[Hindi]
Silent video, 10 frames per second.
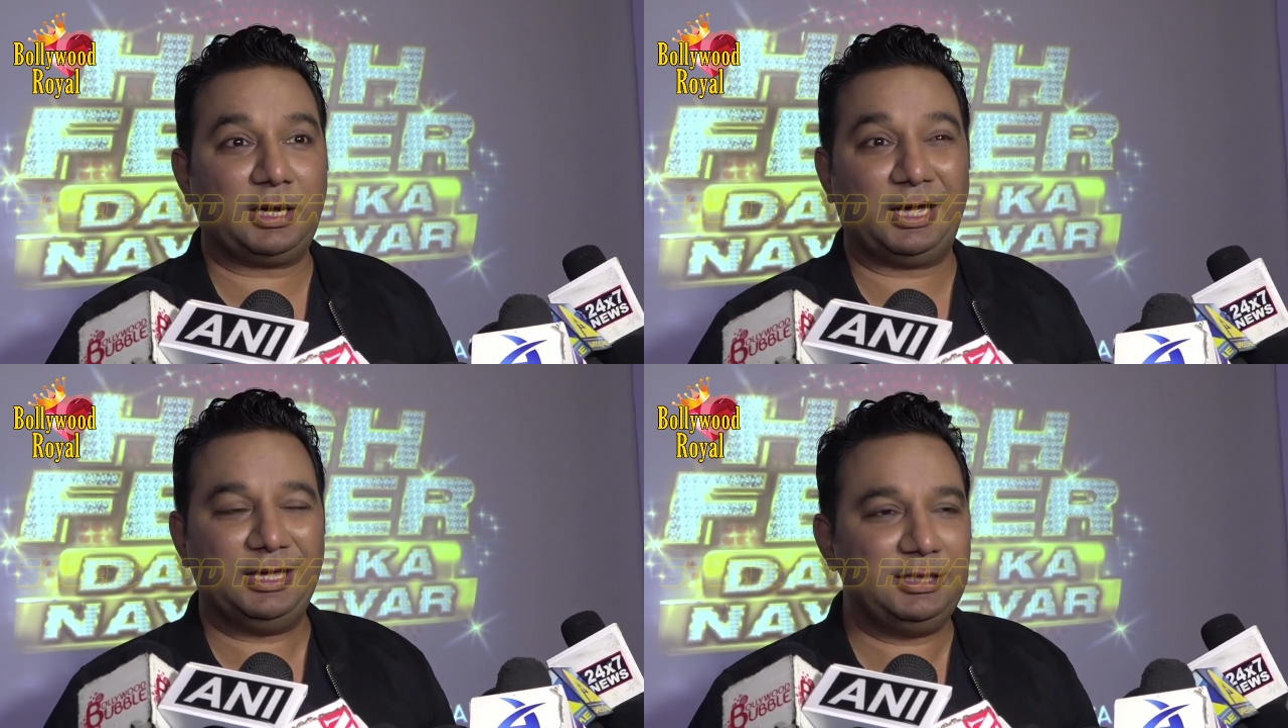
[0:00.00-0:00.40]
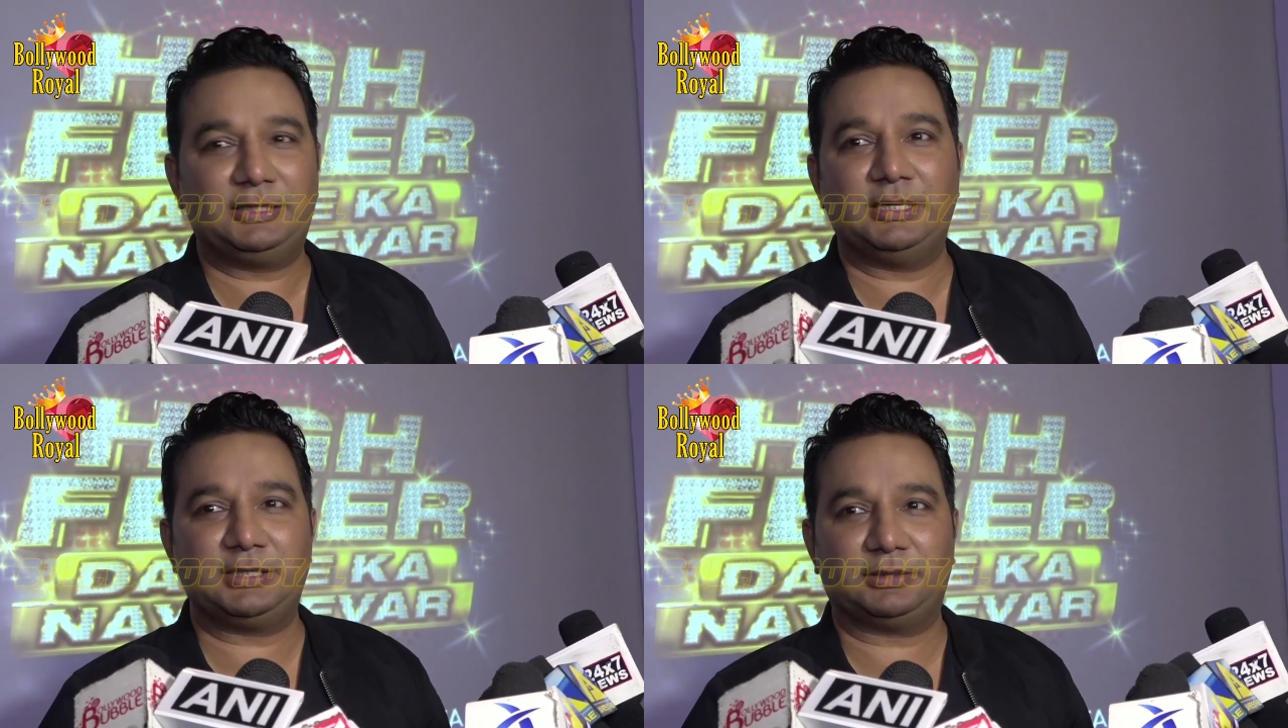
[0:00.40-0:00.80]
कहीं दिख
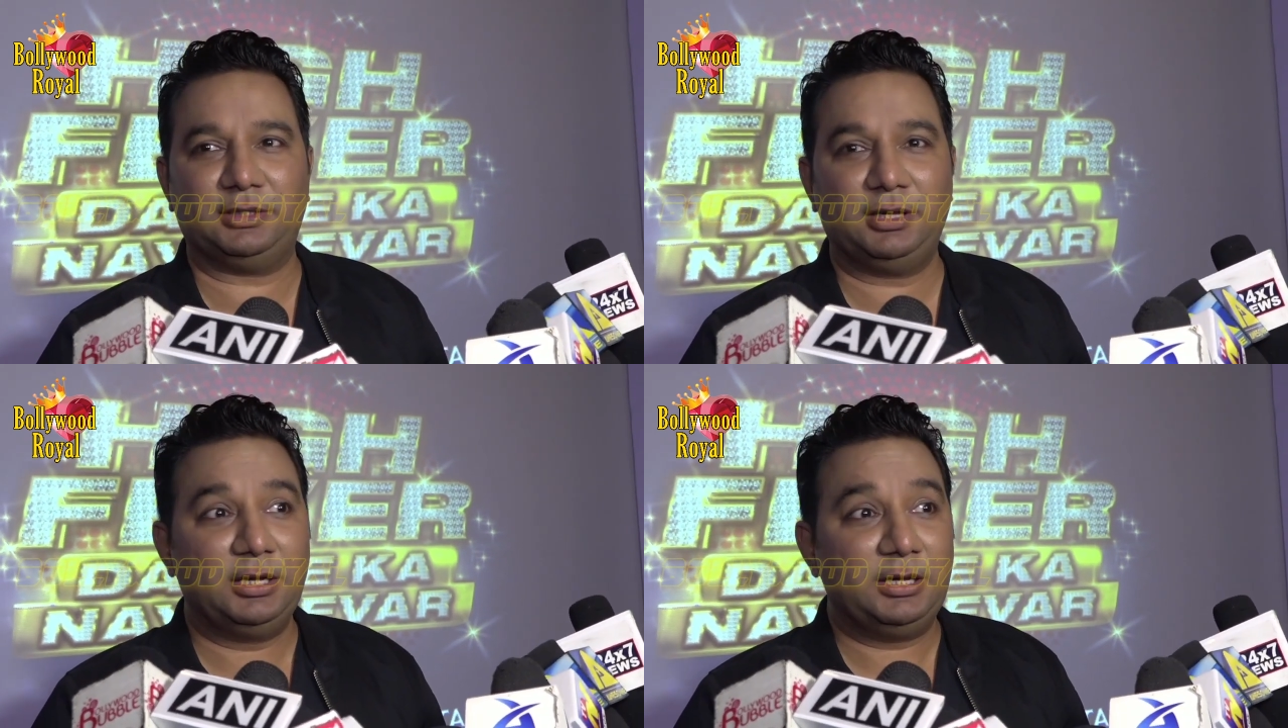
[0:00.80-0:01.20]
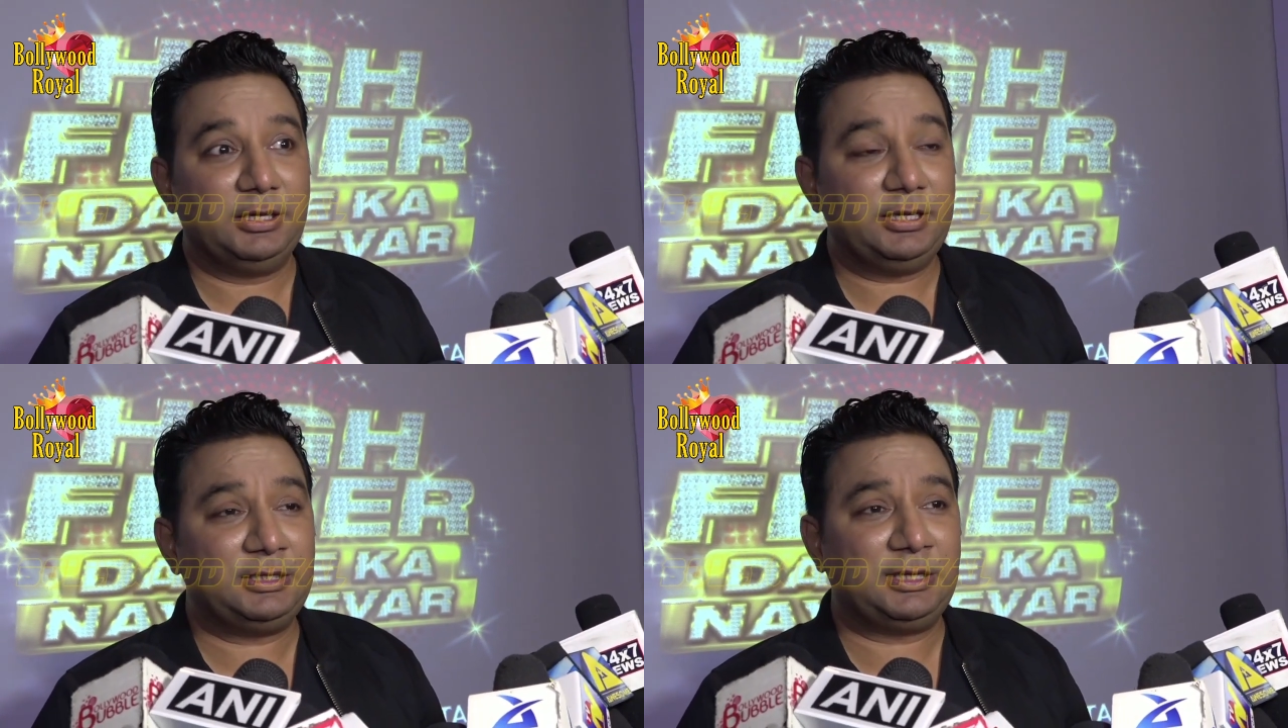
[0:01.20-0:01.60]
नहीं सकते
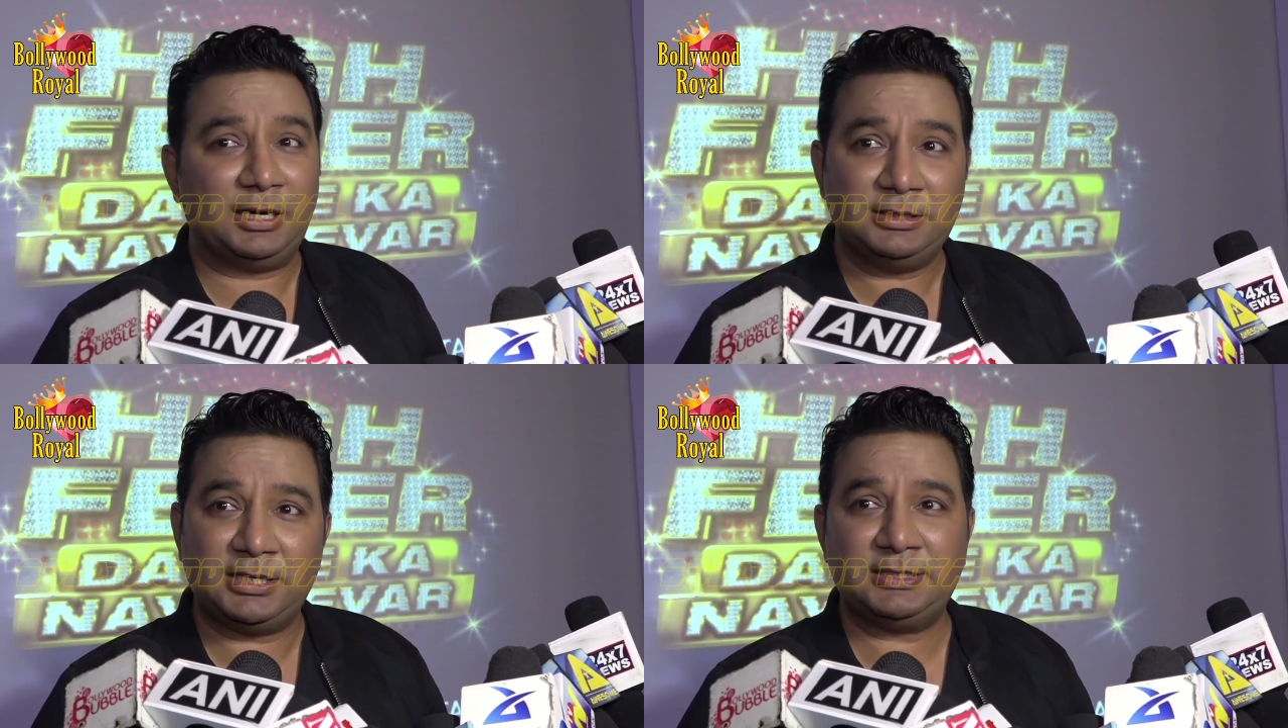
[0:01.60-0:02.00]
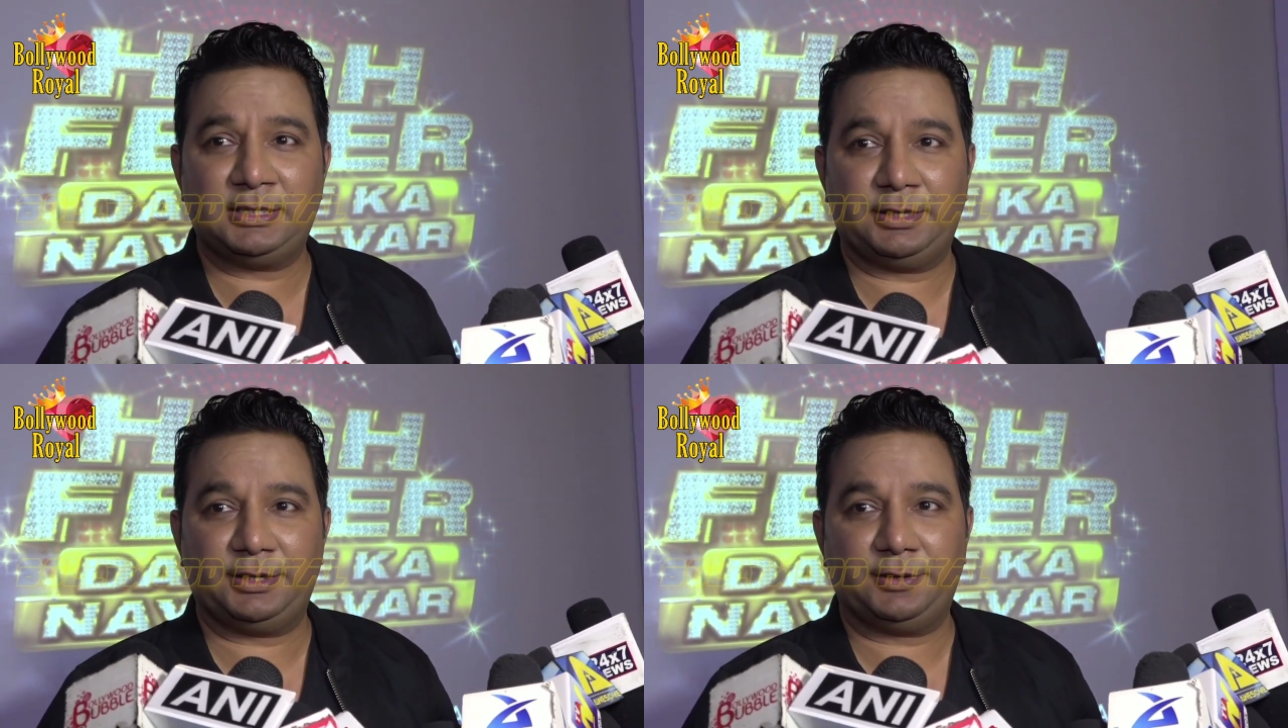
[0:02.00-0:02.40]
ये डांस कैसे
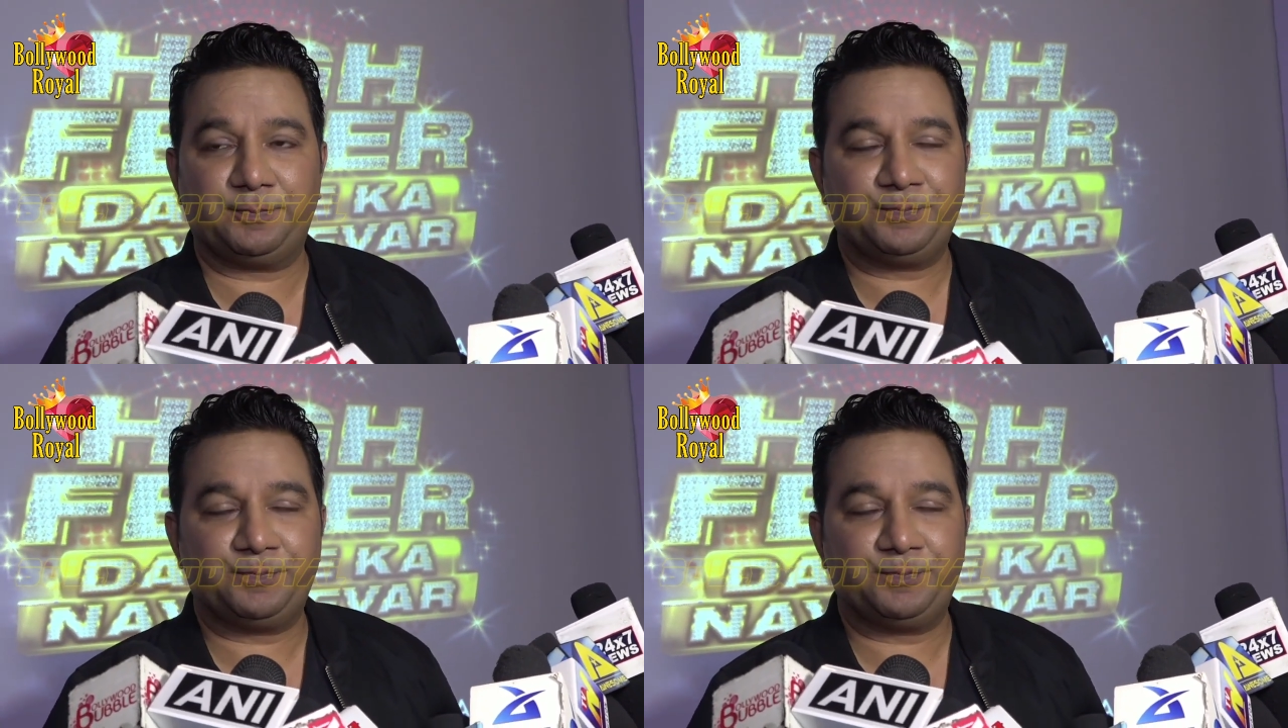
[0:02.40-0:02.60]
करेंगे